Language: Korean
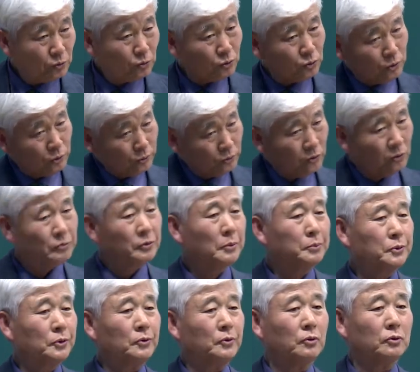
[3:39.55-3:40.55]
주는 놈이
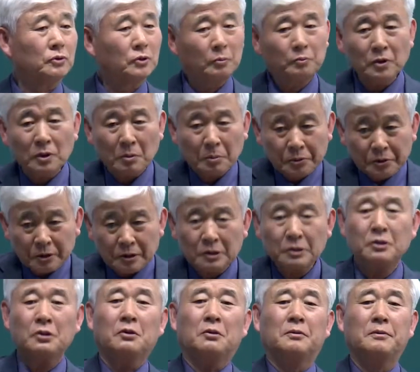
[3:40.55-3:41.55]
없어요. 점점
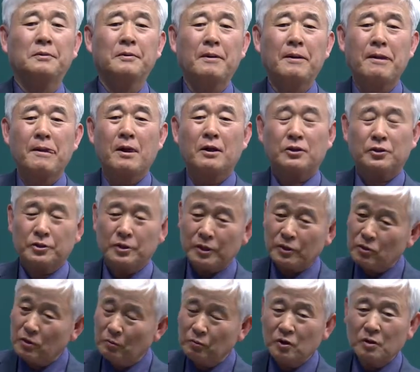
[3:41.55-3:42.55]
없어지죠. 직장이
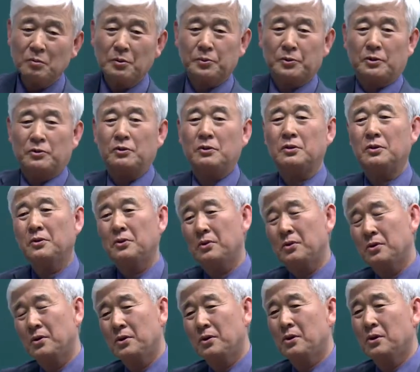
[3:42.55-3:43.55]
점점 없어져.
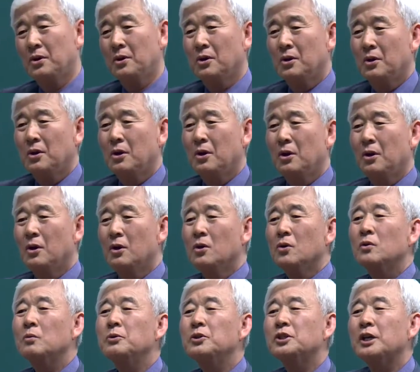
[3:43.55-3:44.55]

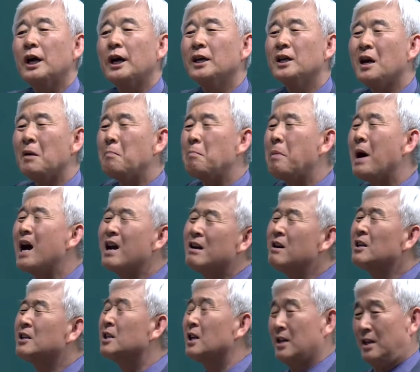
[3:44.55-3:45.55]
그러면 자기가
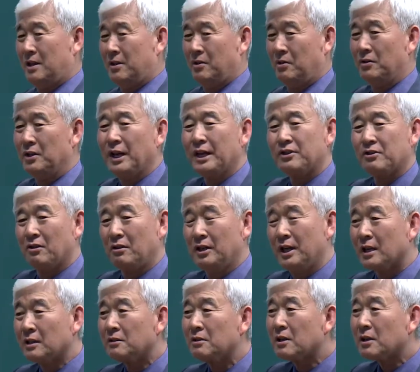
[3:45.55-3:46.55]
판을 짜야 돼요. 이게
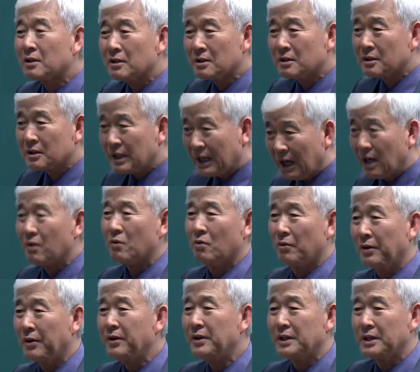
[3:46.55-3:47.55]
전략적
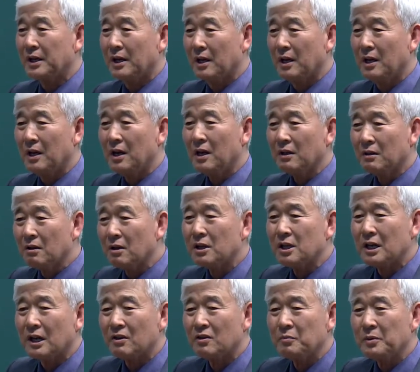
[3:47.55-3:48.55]
사고예요. 이제
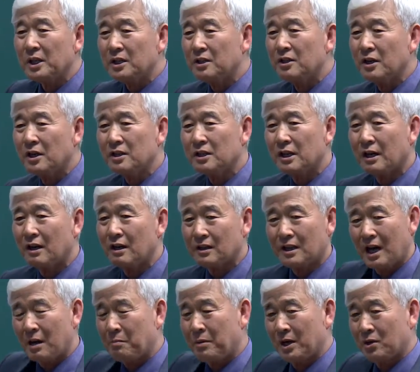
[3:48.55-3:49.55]
그렇지 않으면 현상을
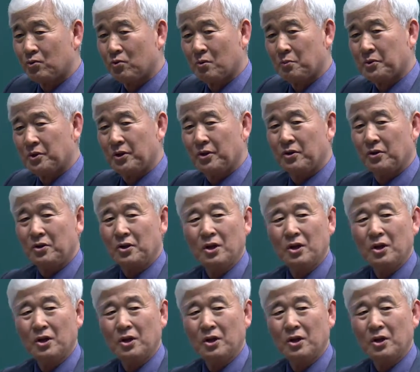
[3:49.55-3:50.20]
타파할 수 없어요.